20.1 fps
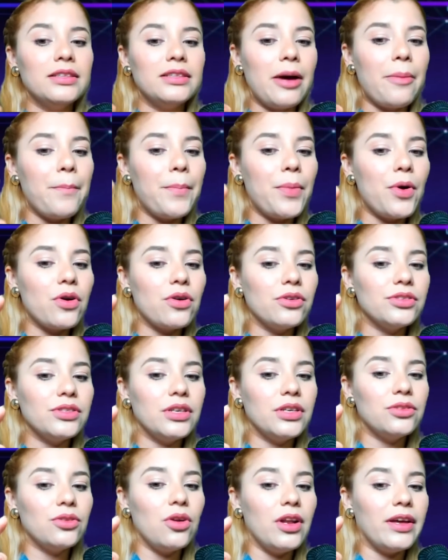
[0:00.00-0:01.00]
Tampoco
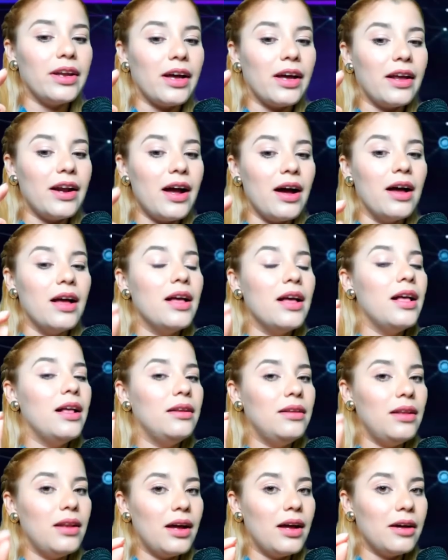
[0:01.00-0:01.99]
se tolerará
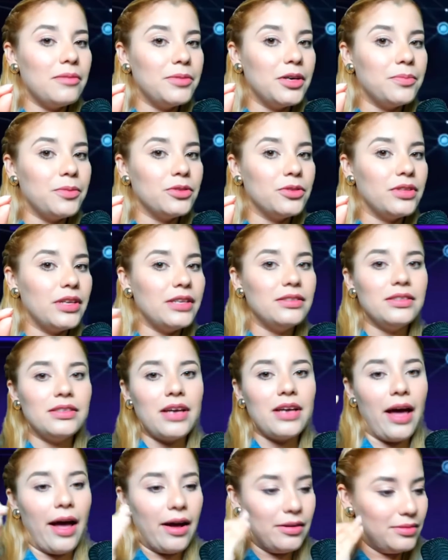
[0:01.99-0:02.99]
la
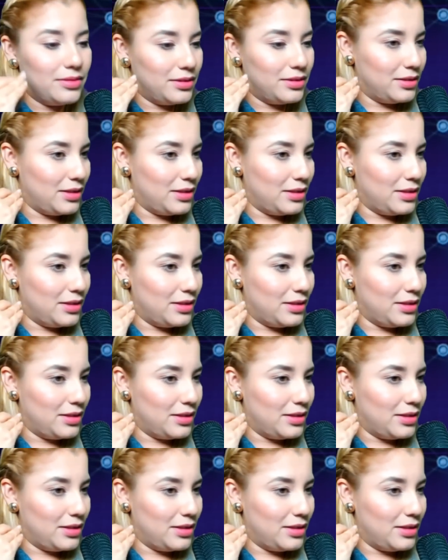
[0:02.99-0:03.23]
prepotencia,